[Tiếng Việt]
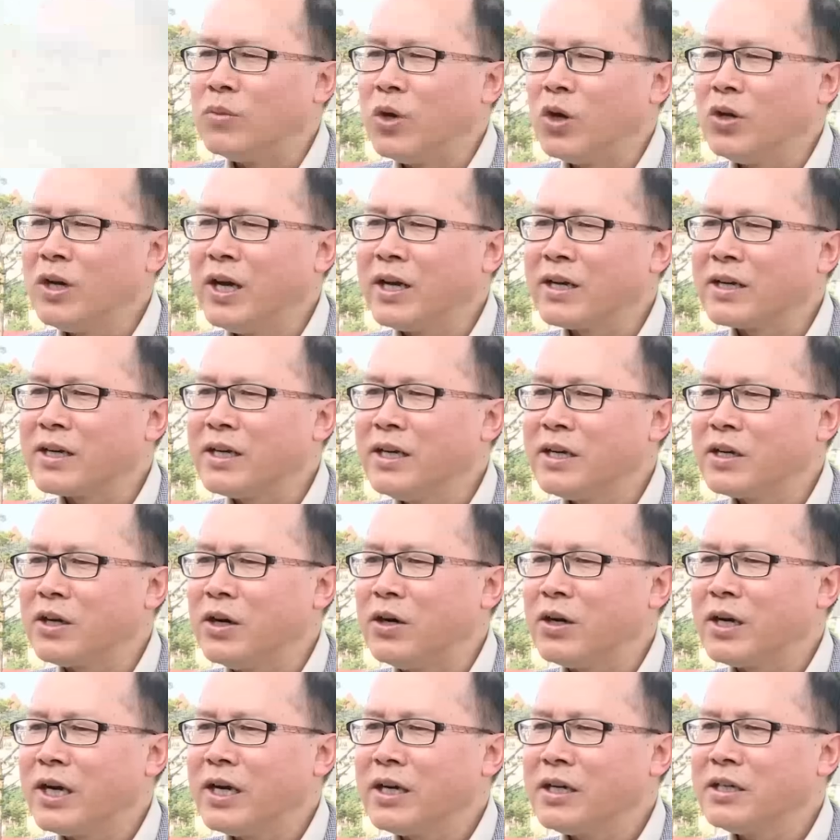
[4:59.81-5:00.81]
Mỗi lần khi
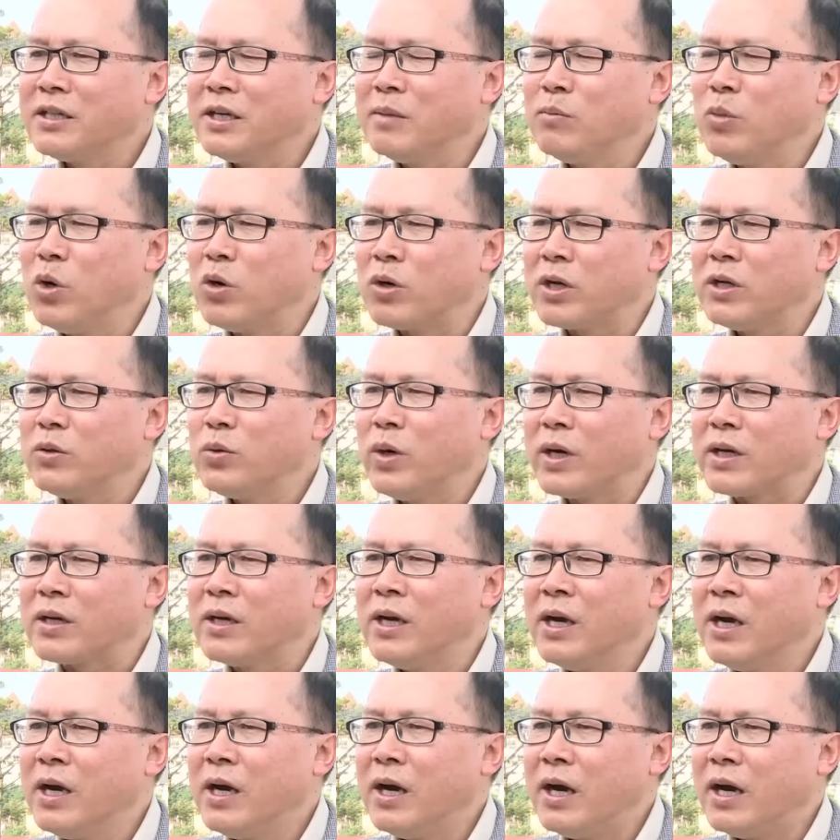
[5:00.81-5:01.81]
có các cái tiến bộ kỹ thuật
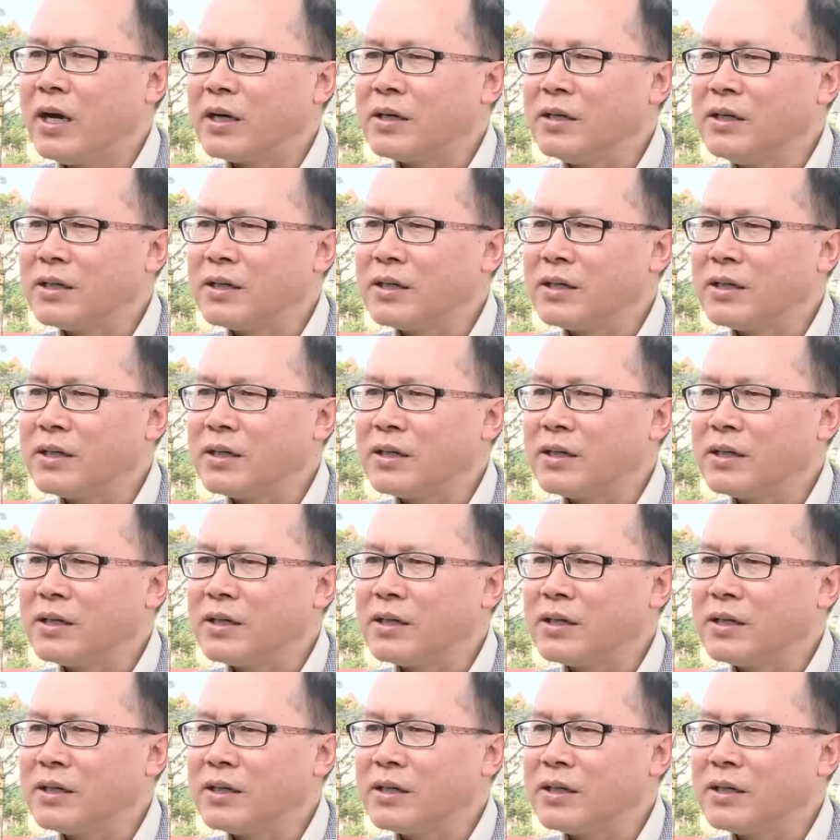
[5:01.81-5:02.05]
à,